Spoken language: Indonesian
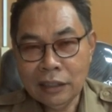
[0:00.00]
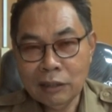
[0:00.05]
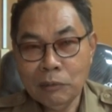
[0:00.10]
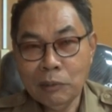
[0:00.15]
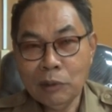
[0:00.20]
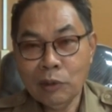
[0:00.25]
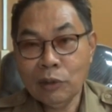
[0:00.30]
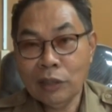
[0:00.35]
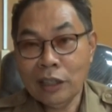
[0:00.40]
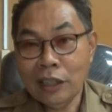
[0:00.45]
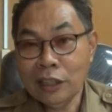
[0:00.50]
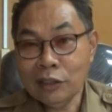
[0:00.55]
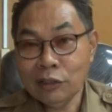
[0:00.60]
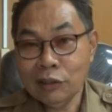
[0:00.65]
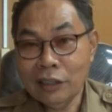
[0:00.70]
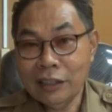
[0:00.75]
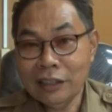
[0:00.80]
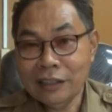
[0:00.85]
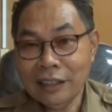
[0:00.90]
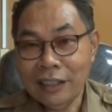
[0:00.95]
gubernur karena
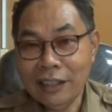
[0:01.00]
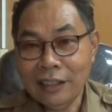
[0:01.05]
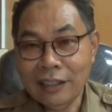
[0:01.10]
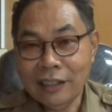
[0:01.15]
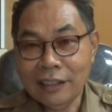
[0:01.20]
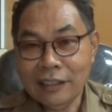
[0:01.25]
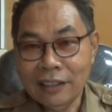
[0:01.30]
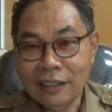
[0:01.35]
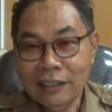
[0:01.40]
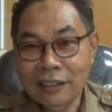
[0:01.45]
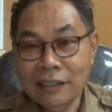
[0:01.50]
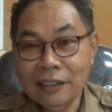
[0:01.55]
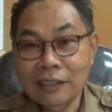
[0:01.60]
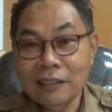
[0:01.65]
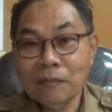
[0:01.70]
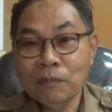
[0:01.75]
sudah diserahkan ke